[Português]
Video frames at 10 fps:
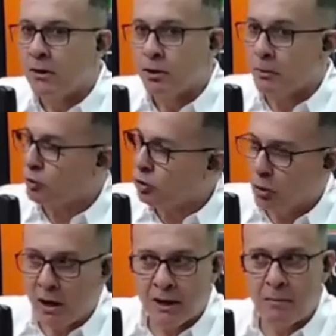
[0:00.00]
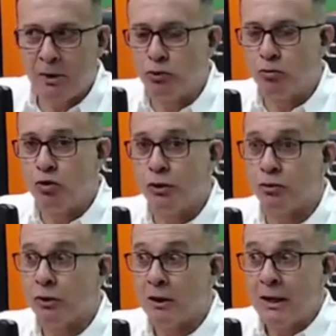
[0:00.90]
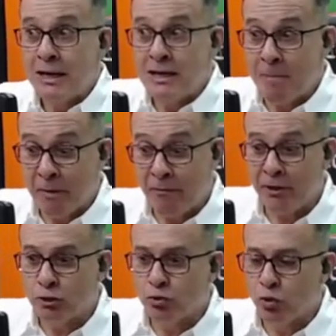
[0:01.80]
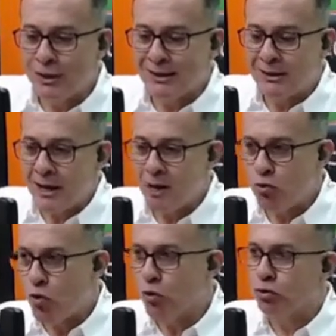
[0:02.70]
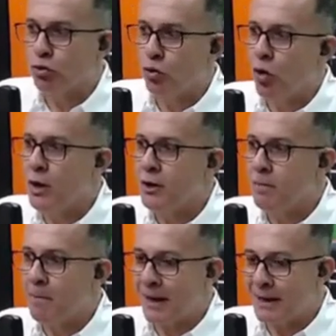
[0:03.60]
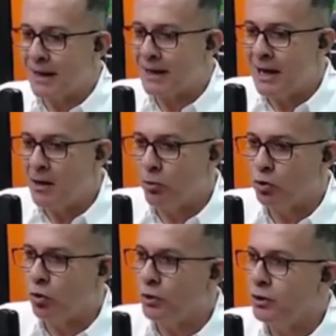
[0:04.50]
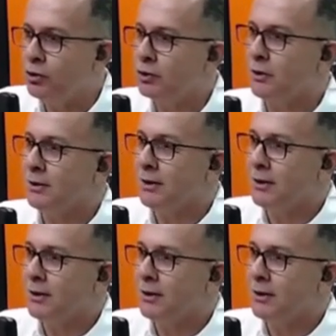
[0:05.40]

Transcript: As pessoas estão reclamando muito. E a prefeitura ter o controle para que aquele motorista